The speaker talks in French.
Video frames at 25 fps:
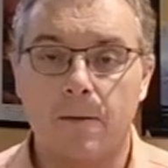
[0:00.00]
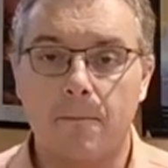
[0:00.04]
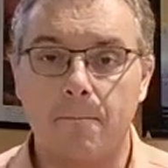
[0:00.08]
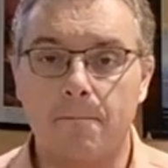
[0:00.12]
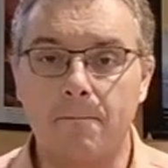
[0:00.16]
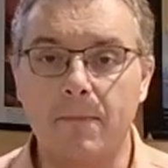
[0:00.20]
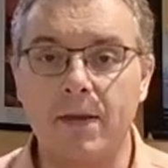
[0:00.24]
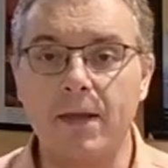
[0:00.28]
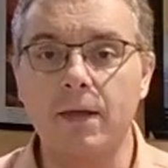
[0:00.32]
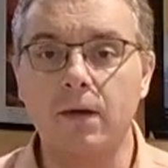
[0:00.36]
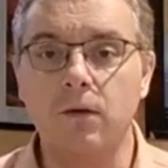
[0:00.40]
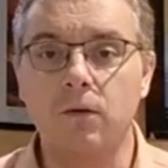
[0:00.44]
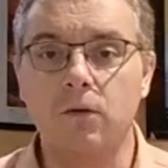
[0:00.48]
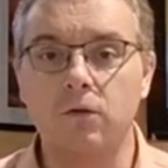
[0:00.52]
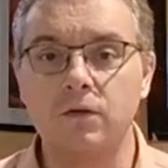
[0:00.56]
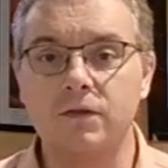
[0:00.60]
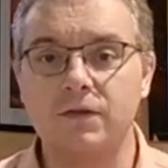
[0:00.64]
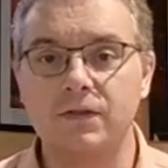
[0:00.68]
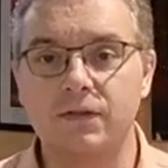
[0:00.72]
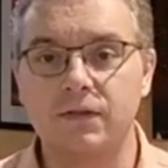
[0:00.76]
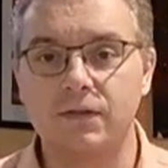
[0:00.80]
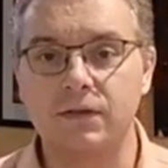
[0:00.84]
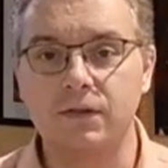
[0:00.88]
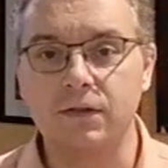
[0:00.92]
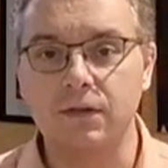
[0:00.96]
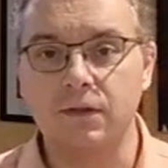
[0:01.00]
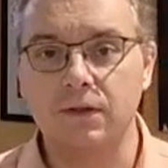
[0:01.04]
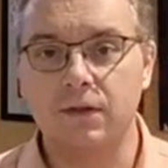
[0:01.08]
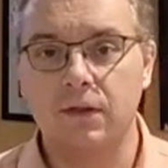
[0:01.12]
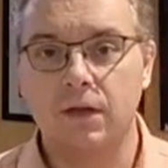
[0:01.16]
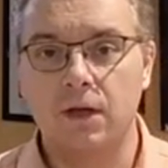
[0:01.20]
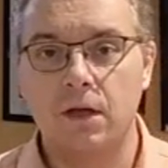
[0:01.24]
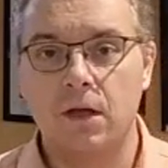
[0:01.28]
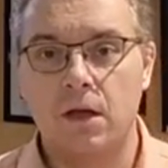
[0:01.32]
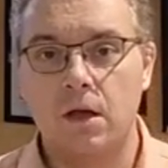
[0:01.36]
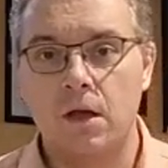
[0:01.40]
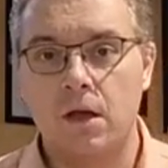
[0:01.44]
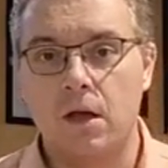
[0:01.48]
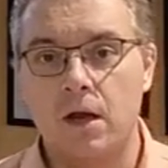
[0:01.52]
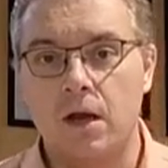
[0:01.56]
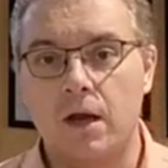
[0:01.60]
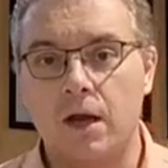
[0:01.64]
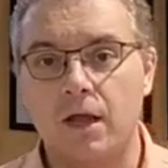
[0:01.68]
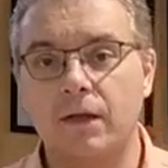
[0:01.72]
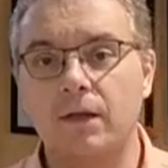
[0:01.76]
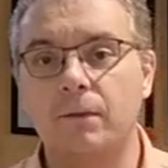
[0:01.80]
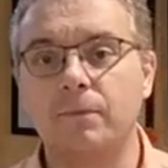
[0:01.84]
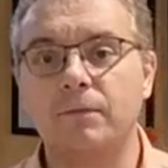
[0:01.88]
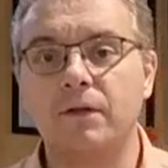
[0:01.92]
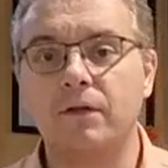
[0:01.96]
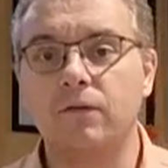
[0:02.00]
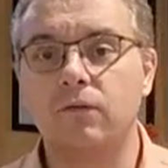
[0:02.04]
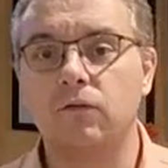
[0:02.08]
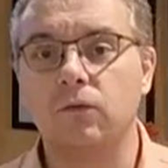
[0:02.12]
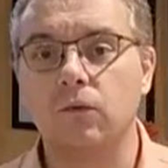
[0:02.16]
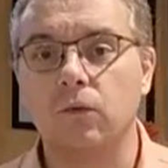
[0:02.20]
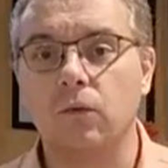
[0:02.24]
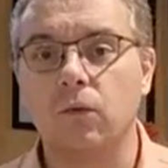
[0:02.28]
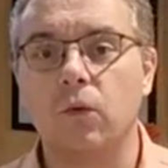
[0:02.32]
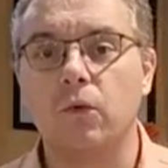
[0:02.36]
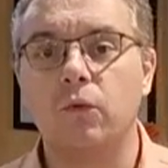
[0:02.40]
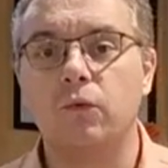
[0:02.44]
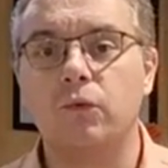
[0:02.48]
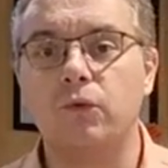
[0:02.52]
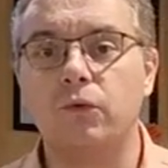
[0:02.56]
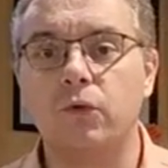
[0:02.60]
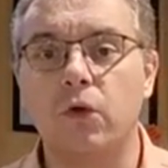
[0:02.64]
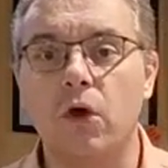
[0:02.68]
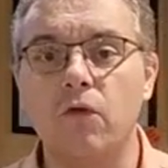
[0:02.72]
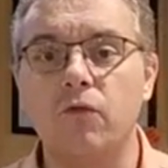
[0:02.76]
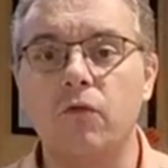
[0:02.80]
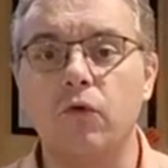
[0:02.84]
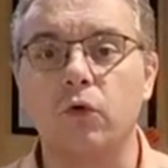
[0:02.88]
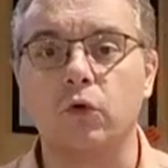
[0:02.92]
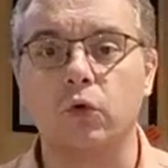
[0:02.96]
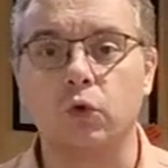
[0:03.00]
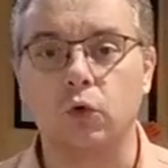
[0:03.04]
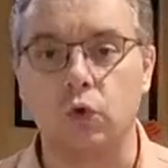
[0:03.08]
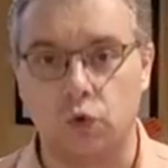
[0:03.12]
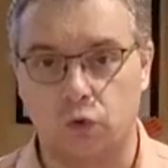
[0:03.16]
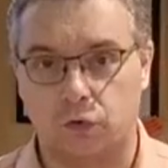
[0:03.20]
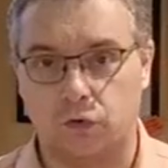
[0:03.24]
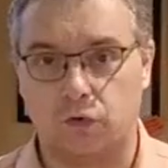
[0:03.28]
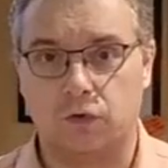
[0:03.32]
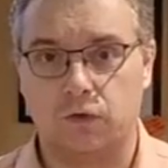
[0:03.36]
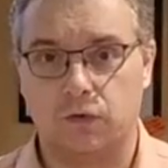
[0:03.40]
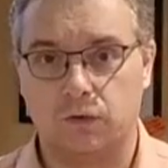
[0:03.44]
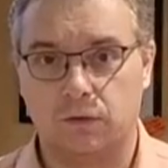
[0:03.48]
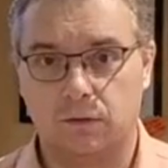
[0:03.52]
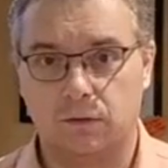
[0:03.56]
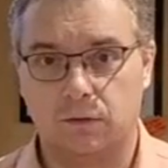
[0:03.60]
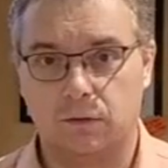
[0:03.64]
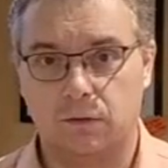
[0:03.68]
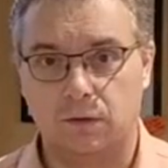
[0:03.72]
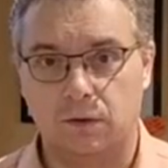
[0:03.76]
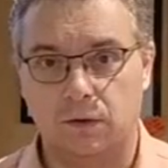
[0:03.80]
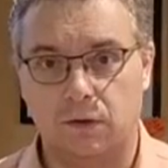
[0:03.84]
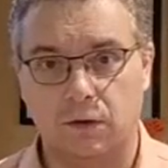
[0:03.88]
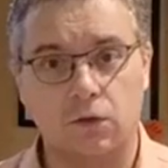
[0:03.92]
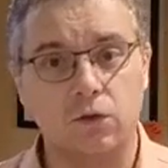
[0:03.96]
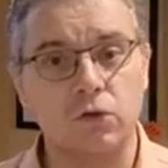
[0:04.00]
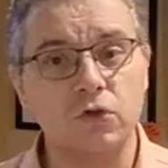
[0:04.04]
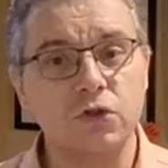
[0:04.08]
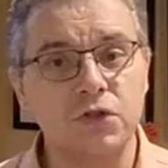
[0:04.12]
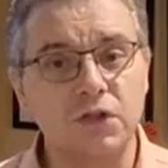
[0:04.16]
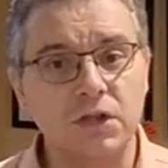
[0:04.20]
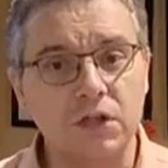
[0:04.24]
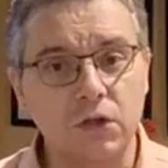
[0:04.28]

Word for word: mais aussi l'adaptation d'une œuvre culte. Et quand je